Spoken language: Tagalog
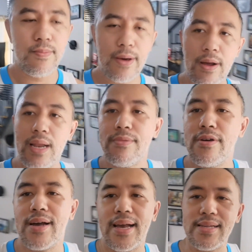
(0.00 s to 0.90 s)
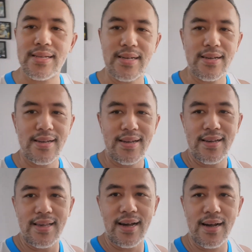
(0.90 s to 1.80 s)
Pero alam nyo guys,
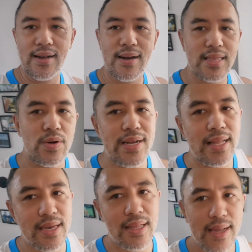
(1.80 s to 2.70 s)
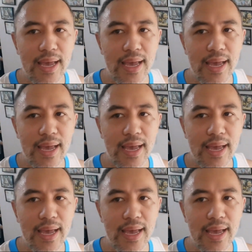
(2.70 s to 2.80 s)
yung katawan natin,